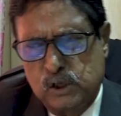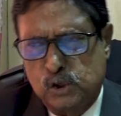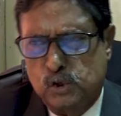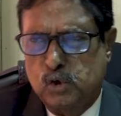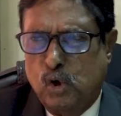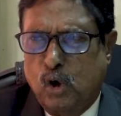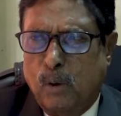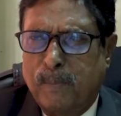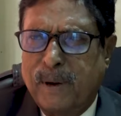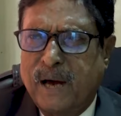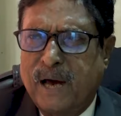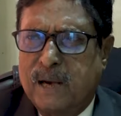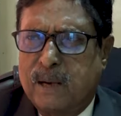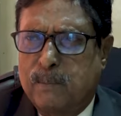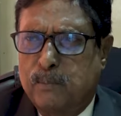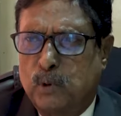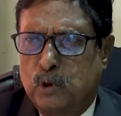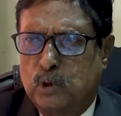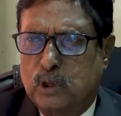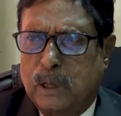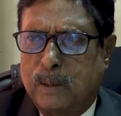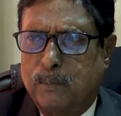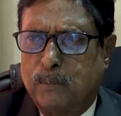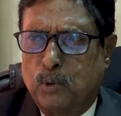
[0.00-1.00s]
সবার
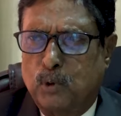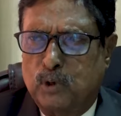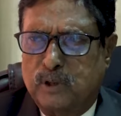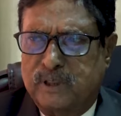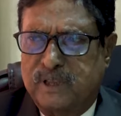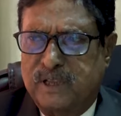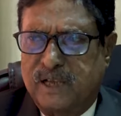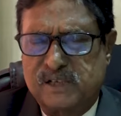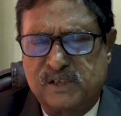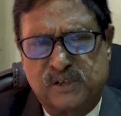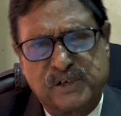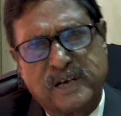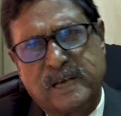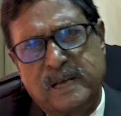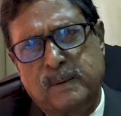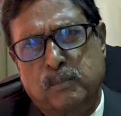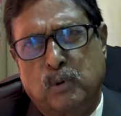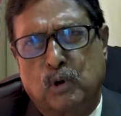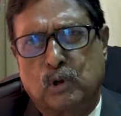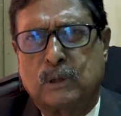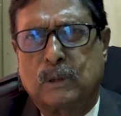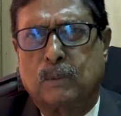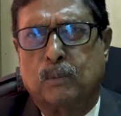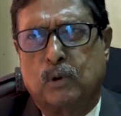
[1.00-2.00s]
মতামত নেয়া সেই
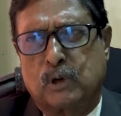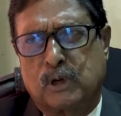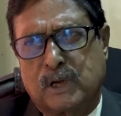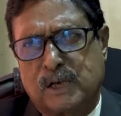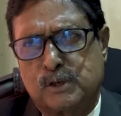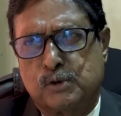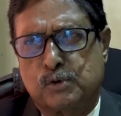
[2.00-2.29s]
মতামতটা